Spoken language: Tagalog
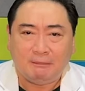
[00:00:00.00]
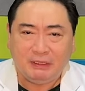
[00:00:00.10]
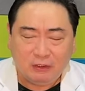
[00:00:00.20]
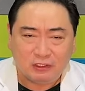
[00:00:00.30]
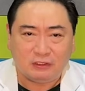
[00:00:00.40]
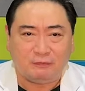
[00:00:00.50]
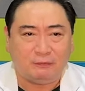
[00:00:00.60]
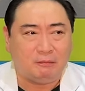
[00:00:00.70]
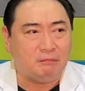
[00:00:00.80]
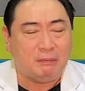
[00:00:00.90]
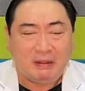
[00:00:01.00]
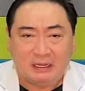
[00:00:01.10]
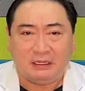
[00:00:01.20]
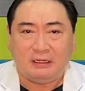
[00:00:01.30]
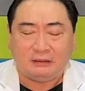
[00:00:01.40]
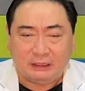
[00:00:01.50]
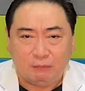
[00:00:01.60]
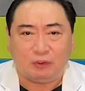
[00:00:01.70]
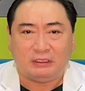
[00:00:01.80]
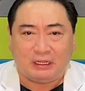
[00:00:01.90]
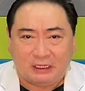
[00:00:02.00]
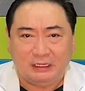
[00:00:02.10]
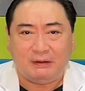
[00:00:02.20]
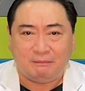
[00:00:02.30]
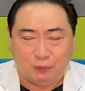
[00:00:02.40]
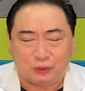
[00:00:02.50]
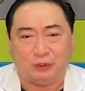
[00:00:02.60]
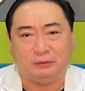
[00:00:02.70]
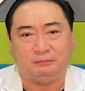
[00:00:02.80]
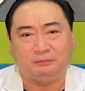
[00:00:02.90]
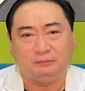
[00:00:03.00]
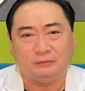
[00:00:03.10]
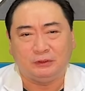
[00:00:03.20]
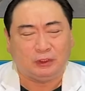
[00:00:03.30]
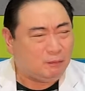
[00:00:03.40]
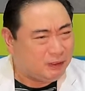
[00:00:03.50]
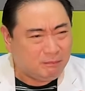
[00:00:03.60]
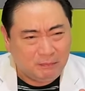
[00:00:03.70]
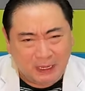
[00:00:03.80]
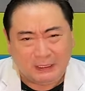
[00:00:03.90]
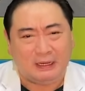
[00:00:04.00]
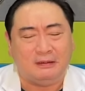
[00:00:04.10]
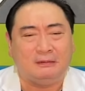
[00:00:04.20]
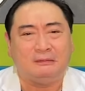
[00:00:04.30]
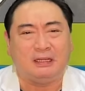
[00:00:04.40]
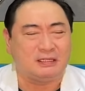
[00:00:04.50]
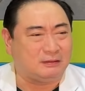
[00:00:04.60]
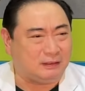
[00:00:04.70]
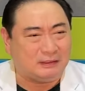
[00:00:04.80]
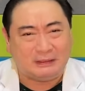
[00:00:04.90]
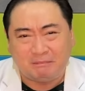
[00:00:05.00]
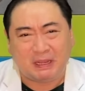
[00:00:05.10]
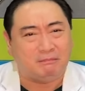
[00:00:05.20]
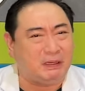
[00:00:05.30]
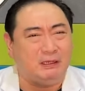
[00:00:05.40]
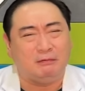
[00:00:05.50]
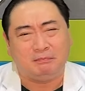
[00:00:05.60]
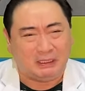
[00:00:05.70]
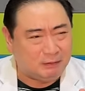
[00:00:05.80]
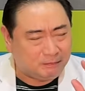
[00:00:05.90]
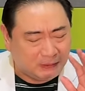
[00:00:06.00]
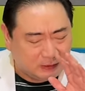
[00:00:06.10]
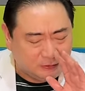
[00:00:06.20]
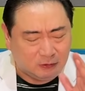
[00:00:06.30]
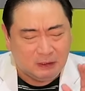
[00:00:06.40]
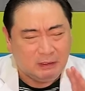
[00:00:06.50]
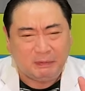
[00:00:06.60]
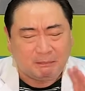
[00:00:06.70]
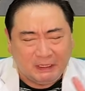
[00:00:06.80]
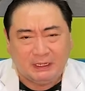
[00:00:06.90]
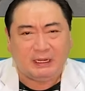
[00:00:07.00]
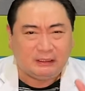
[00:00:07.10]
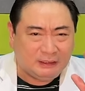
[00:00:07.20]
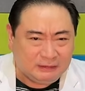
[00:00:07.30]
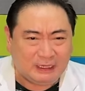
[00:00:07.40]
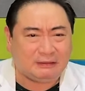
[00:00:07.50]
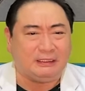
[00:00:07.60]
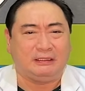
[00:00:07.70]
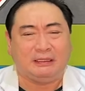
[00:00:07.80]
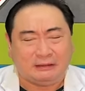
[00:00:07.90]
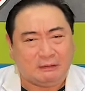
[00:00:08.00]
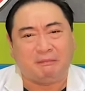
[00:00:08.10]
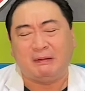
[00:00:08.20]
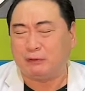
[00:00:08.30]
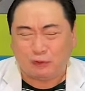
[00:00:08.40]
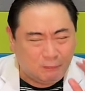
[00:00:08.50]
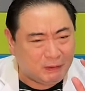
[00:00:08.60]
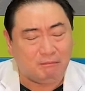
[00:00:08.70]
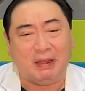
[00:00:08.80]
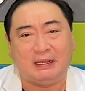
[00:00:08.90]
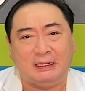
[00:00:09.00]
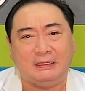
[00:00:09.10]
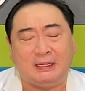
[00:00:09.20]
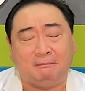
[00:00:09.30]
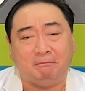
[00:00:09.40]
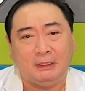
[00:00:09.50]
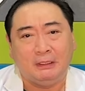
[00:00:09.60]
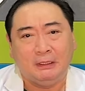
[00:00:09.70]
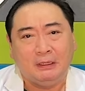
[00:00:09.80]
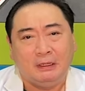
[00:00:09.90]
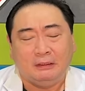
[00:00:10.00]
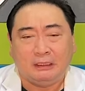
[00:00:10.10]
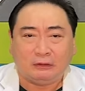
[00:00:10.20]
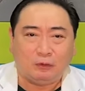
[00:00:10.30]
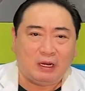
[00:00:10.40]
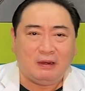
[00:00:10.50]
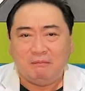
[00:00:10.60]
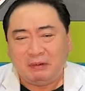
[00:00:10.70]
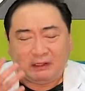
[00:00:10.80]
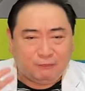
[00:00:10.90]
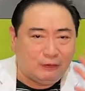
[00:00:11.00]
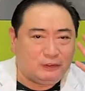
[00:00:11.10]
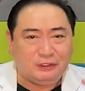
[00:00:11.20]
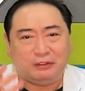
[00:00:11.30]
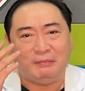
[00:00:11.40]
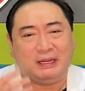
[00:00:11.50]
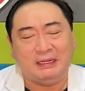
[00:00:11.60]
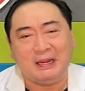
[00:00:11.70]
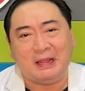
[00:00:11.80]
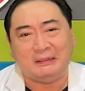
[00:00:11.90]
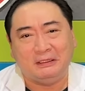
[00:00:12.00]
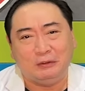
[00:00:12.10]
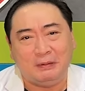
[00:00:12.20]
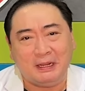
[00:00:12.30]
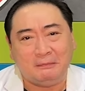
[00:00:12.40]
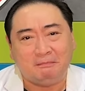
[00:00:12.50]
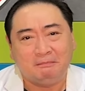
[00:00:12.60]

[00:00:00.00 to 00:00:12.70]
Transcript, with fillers: because of mabagal ang tibok ng kanilang puso, sobrang bagal, nasa 35, pali, pali, pa, ano, pagpalagay natin, 30, 35, sobrang bagal niyan. Natural, ang blood flow nyo, mahina, di ba?